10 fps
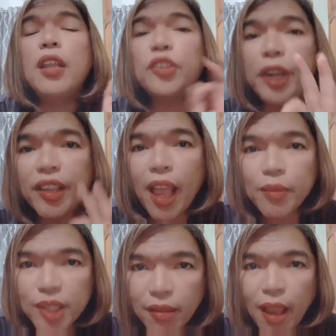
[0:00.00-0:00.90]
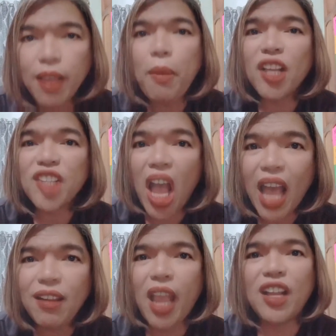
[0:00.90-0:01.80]
Three times a day, baka
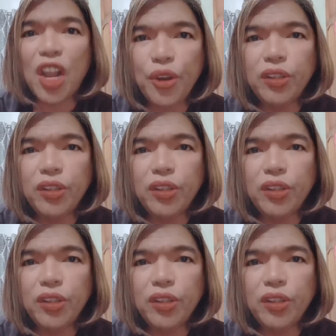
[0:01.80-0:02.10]
sakali. Ganon.